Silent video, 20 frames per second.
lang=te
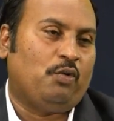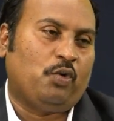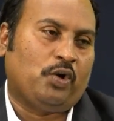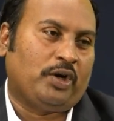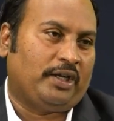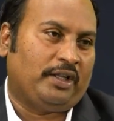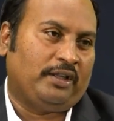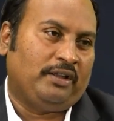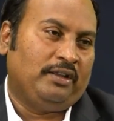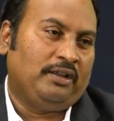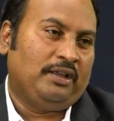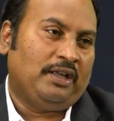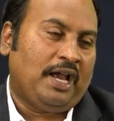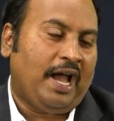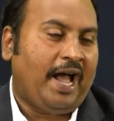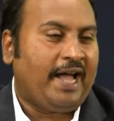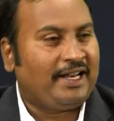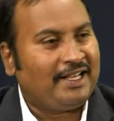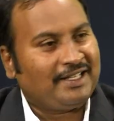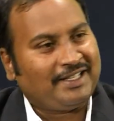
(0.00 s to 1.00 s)
ఒకటి
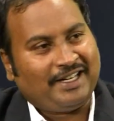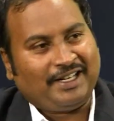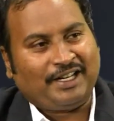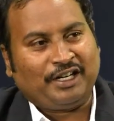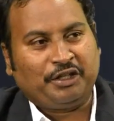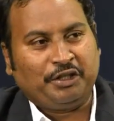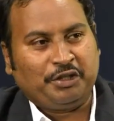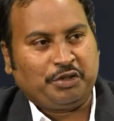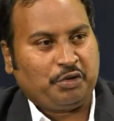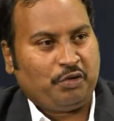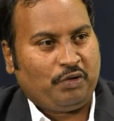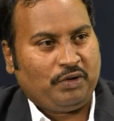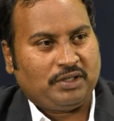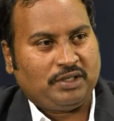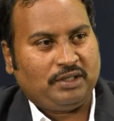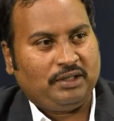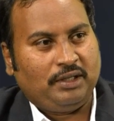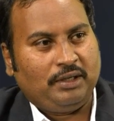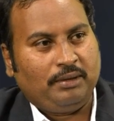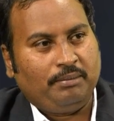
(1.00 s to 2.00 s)
అయినా సరే ఇక్కడ
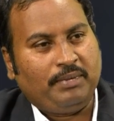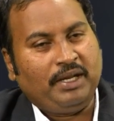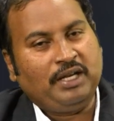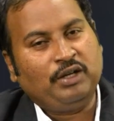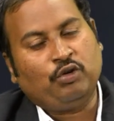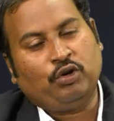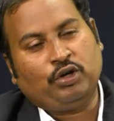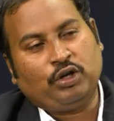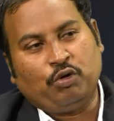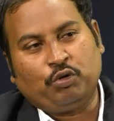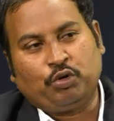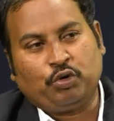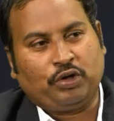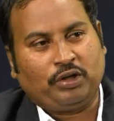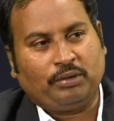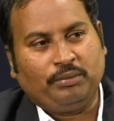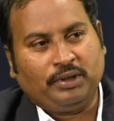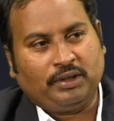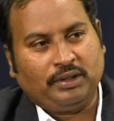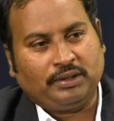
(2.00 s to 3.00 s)
తీసుకోవాల్సింది మళ్ళీ ఇంకో డౌట్
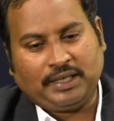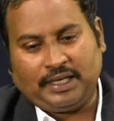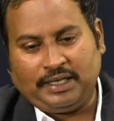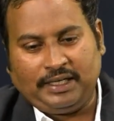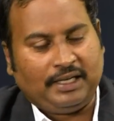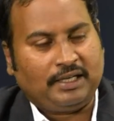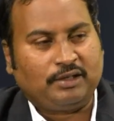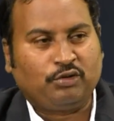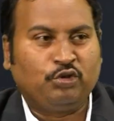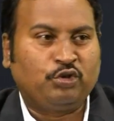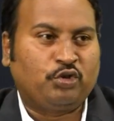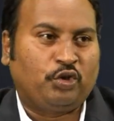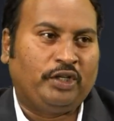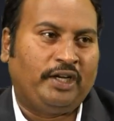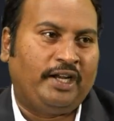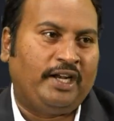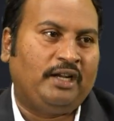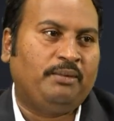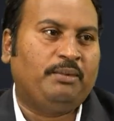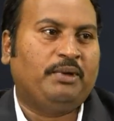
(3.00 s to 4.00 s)
ఉండదు మీకు సరే వీళ్ళ గురించి
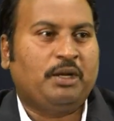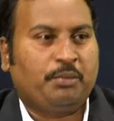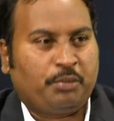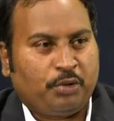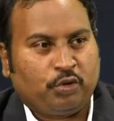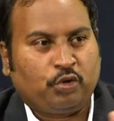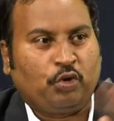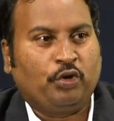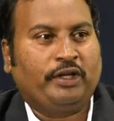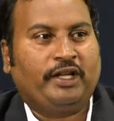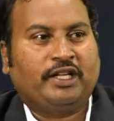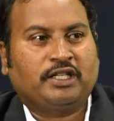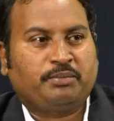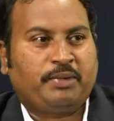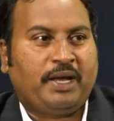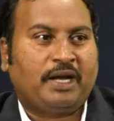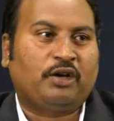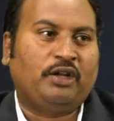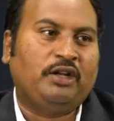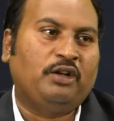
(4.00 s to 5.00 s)
వదిలేయండి మీరు ఎప్పుడు ట్వంటీ ఇయర్స్
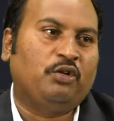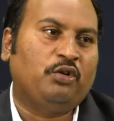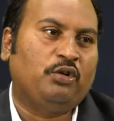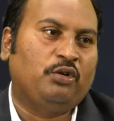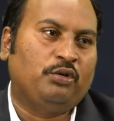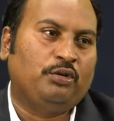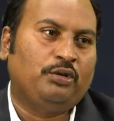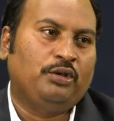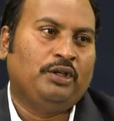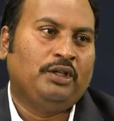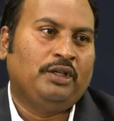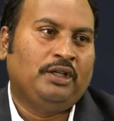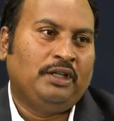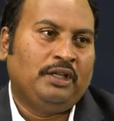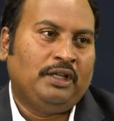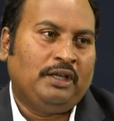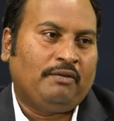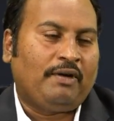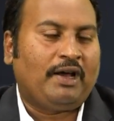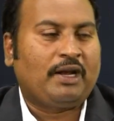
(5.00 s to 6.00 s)
బ్యాక్ వెళ్ళిన వాళ్ళు
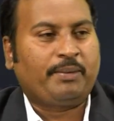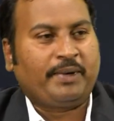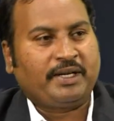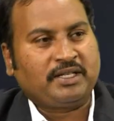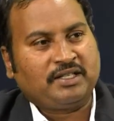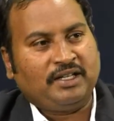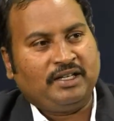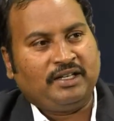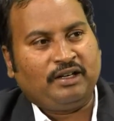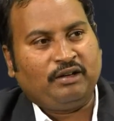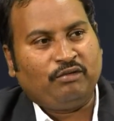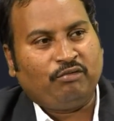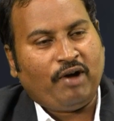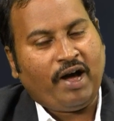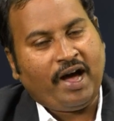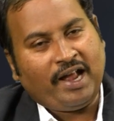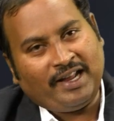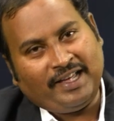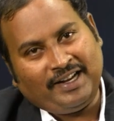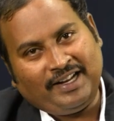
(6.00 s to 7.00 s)
వాళ్ళ పరిస్థితి ఏంటంటే
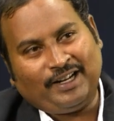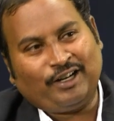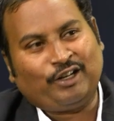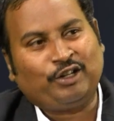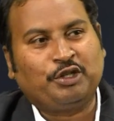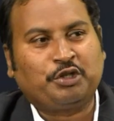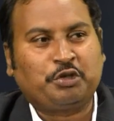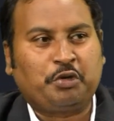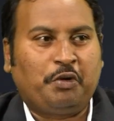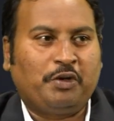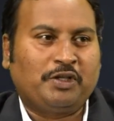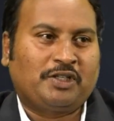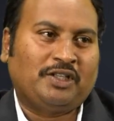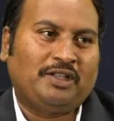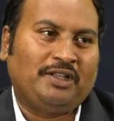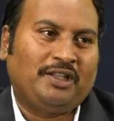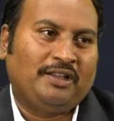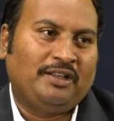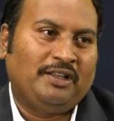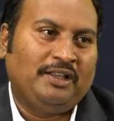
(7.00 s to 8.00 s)
వాళ్ళైనా ఇక్కడ
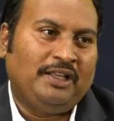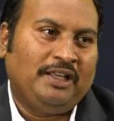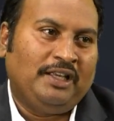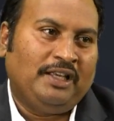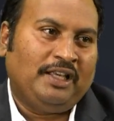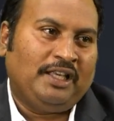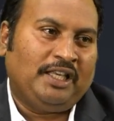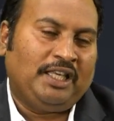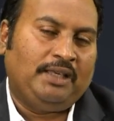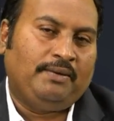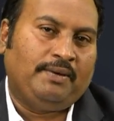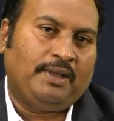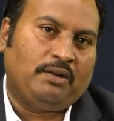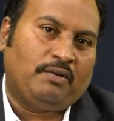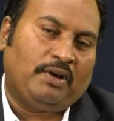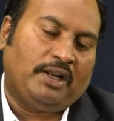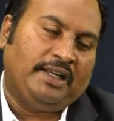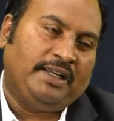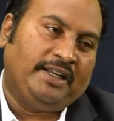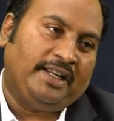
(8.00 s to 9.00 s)
తీసుకోవాల్సింది ఈవెన్
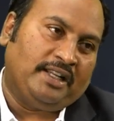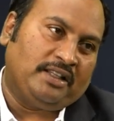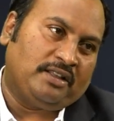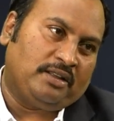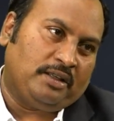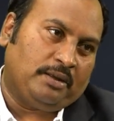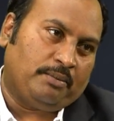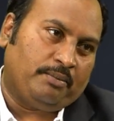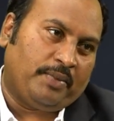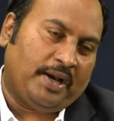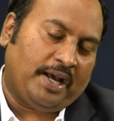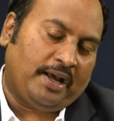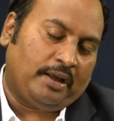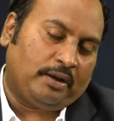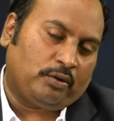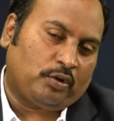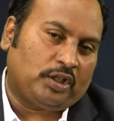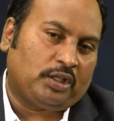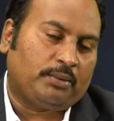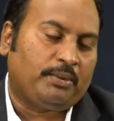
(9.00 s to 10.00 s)
వాళ్ళు ఇండియన్
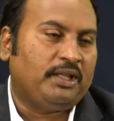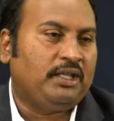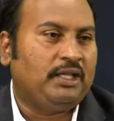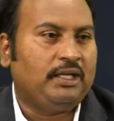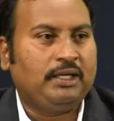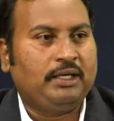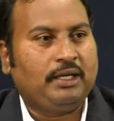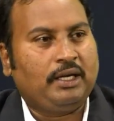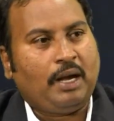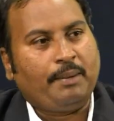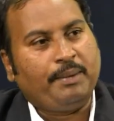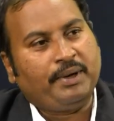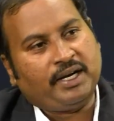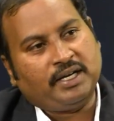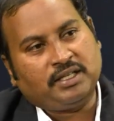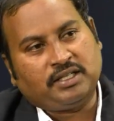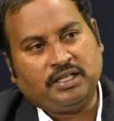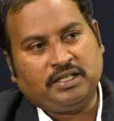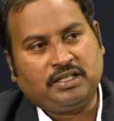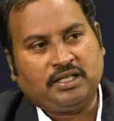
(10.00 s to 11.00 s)
కొంతమంది
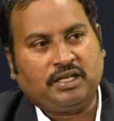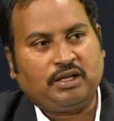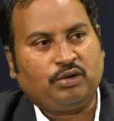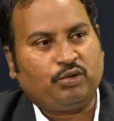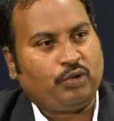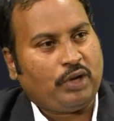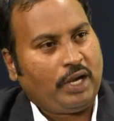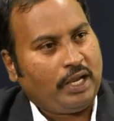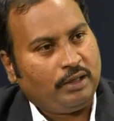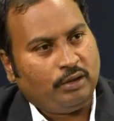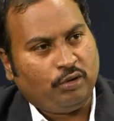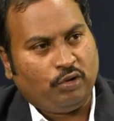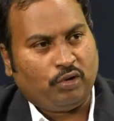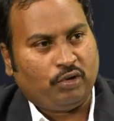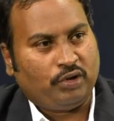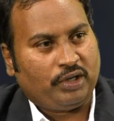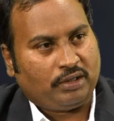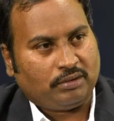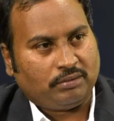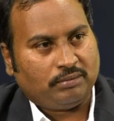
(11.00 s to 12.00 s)
అమెరికన్ సిటిజన్ అయిన
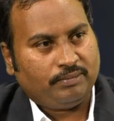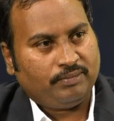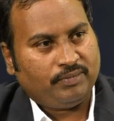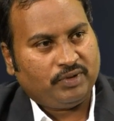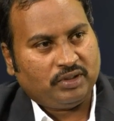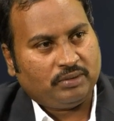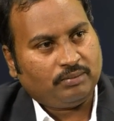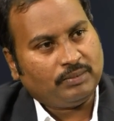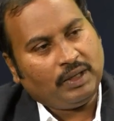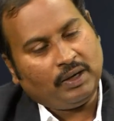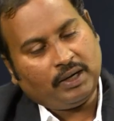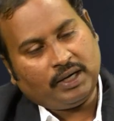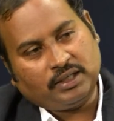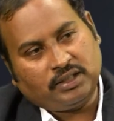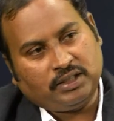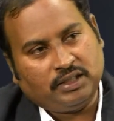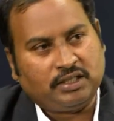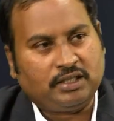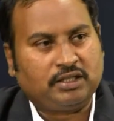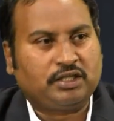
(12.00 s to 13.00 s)
వాళ్ళు ఉన్నారు అక్కడ
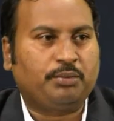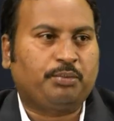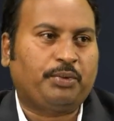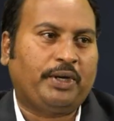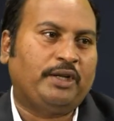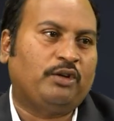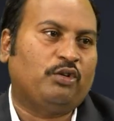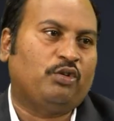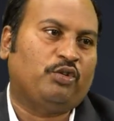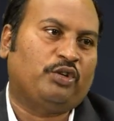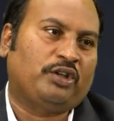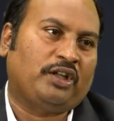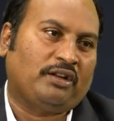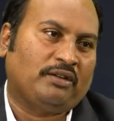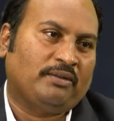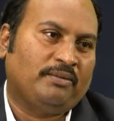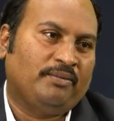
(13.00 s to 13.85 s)
సిటిజన్షిప్ అయిన వాళ్ళు ఉంటారు